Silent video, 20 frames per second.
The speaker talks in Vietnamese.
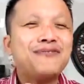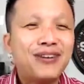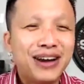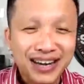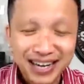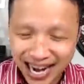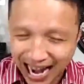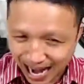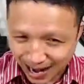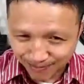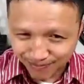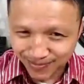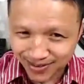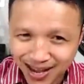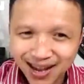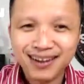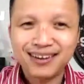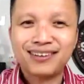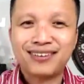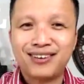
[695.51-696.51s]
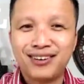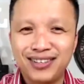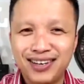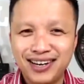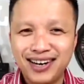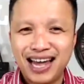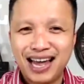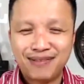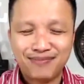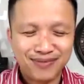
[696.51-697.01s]
em phải đẹp nhất
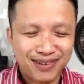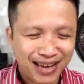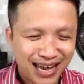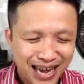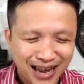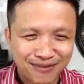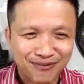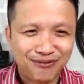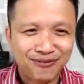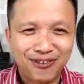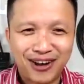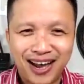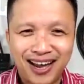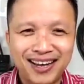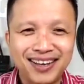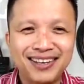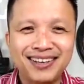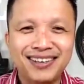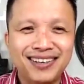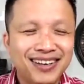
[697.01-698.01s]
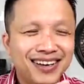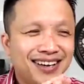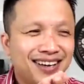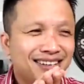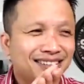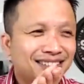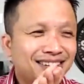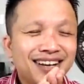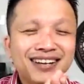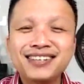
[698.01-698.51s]
có thể đẹp em phải
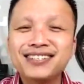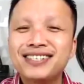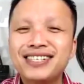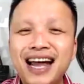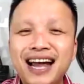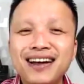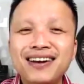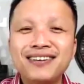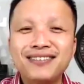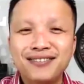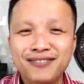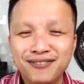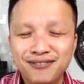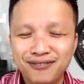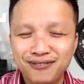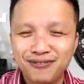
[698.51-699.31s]
xinh xắn